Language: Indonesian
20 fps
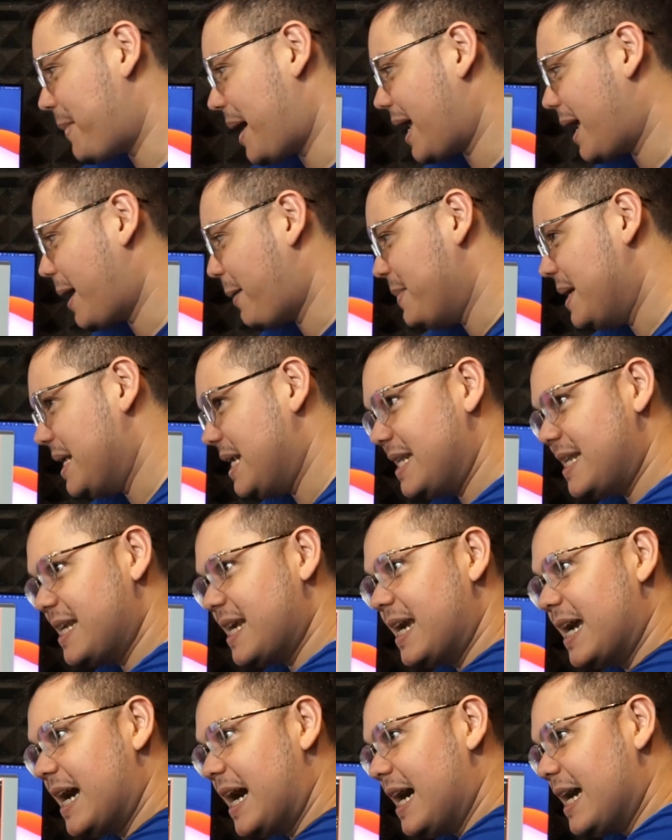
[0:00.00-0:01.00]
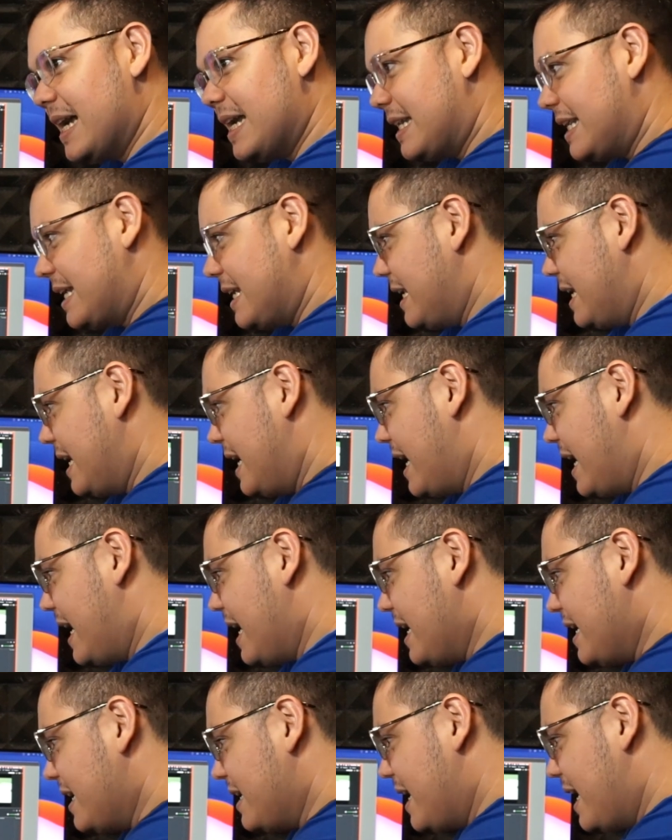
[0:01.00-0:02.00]
Mac Mini-nya ya. Ini
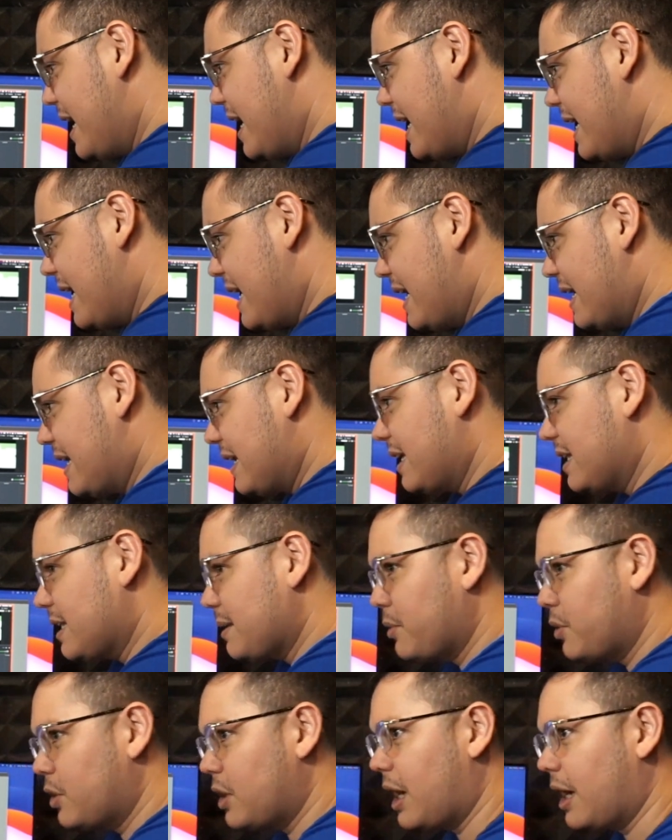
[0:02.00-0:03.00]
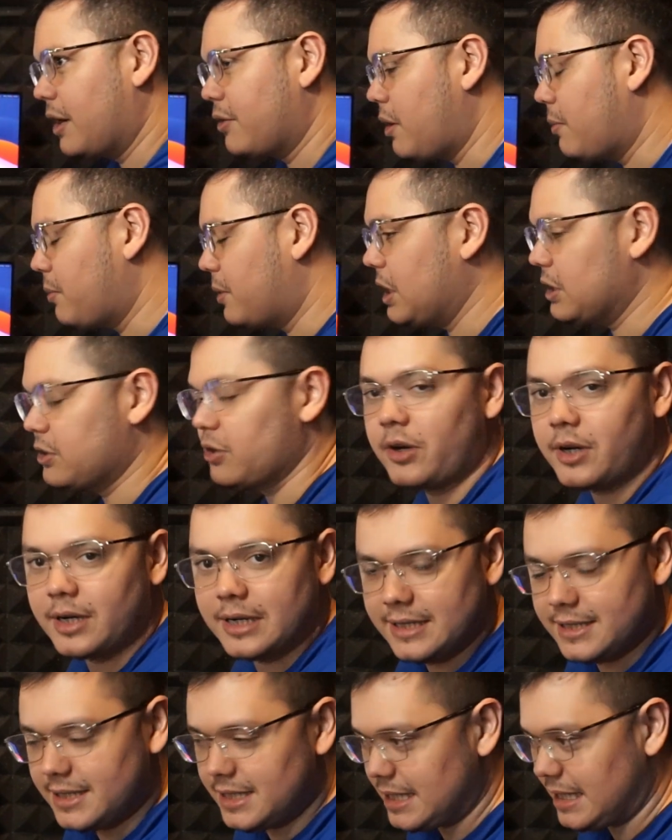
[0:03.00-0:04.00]
dia. Dan kita menggunakan dua
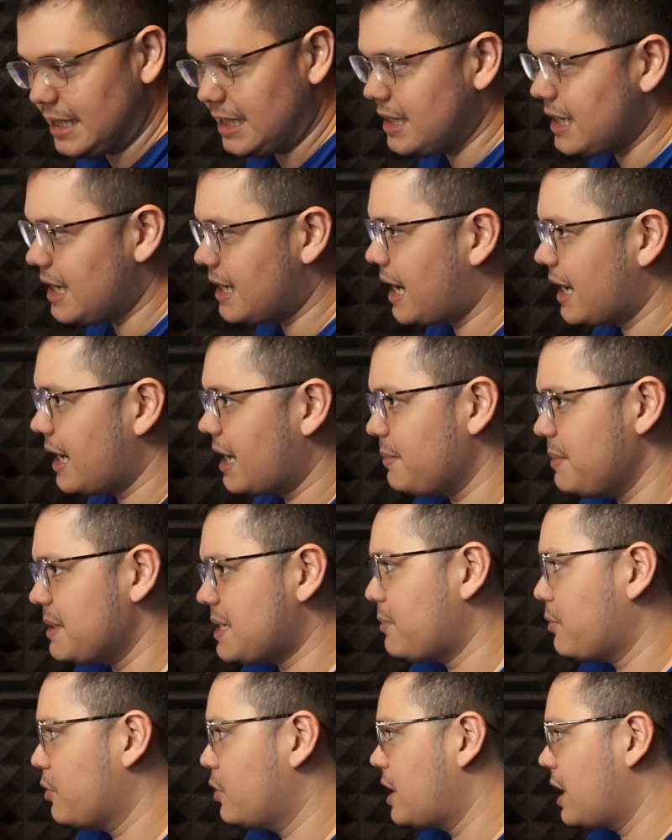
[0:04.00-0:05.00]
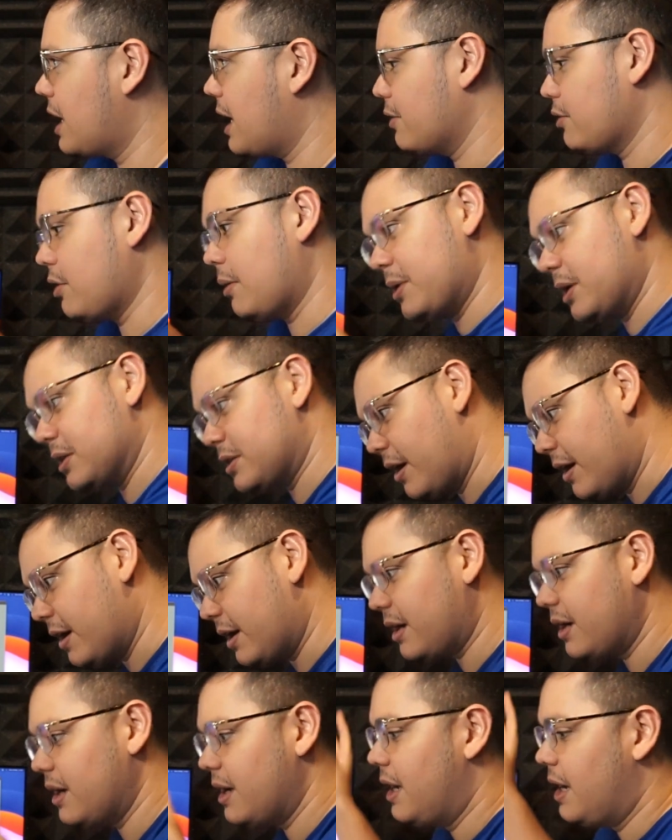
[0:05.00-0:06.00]
monitor di sini. Dan agar bisa menggunakan dua
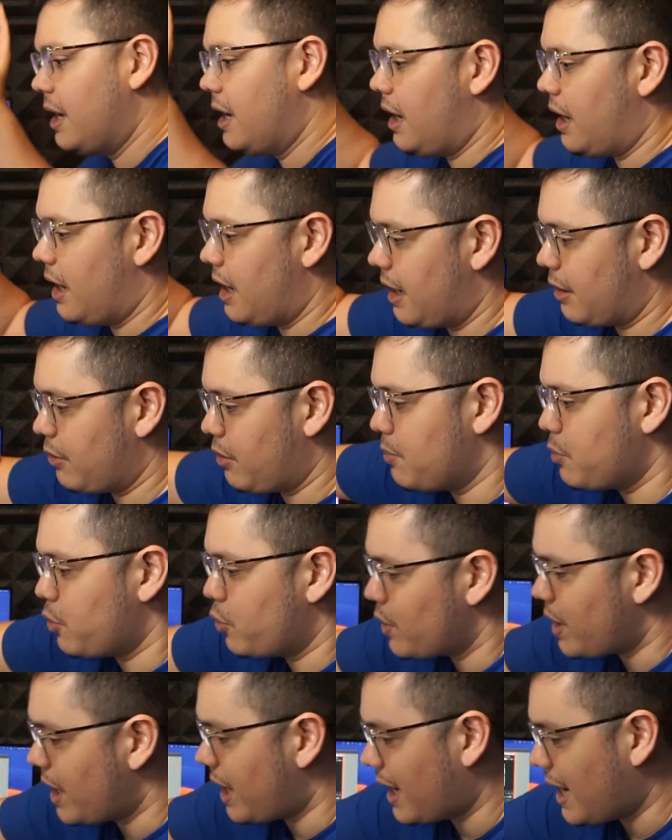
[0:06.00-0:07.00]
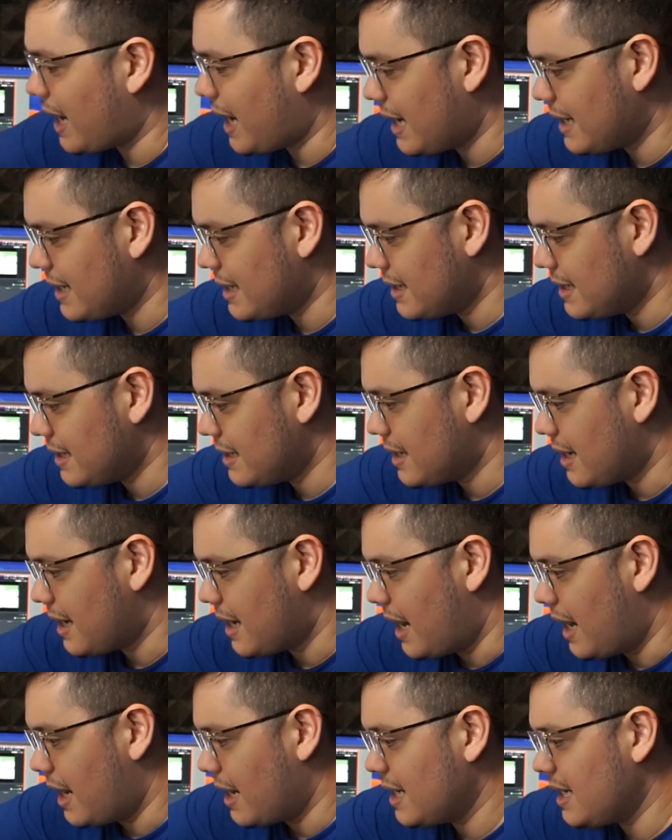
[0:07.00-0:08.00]
monitor, uh, eh, gue menggunakan
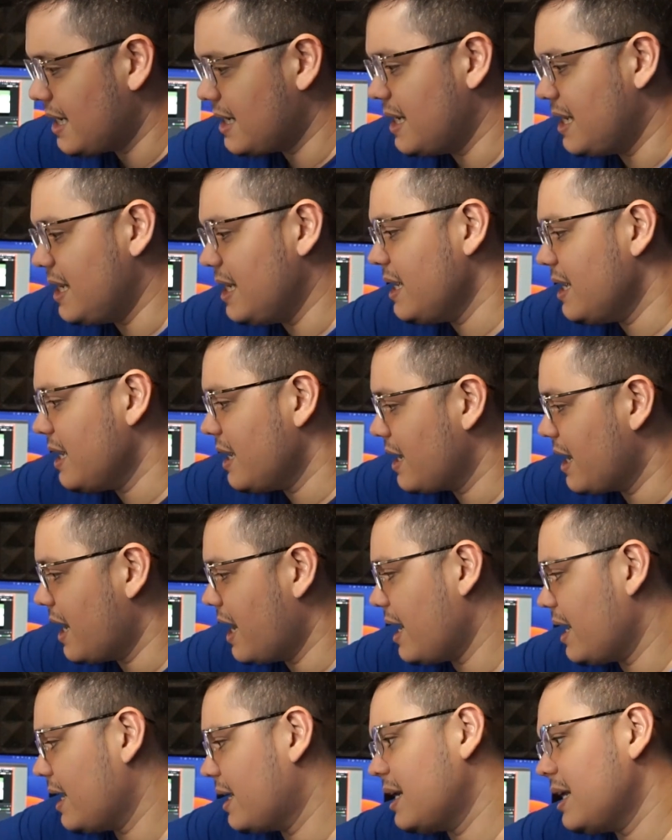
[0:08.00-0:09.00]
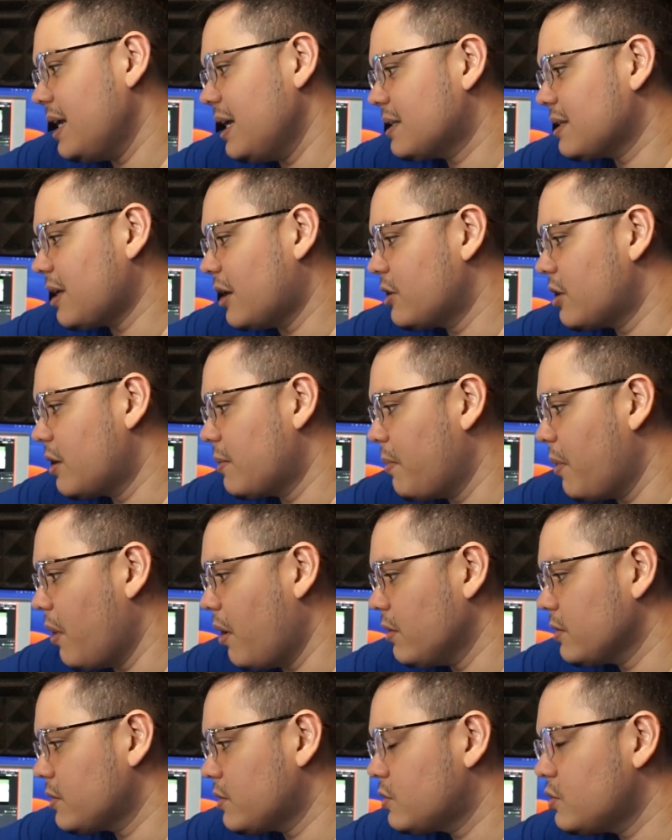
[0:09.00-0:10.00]
Lindy ya ini
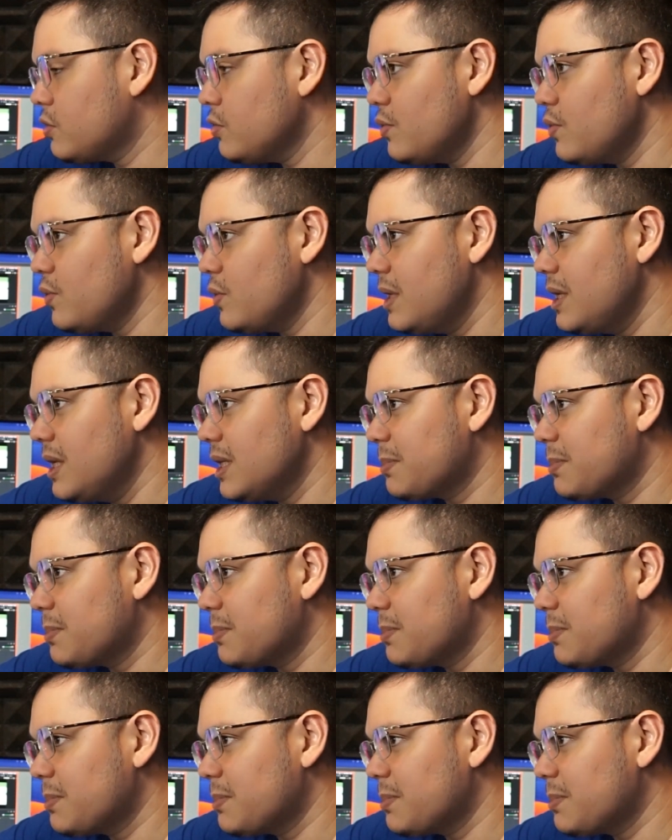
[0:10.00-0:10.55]
Thunderbolt 2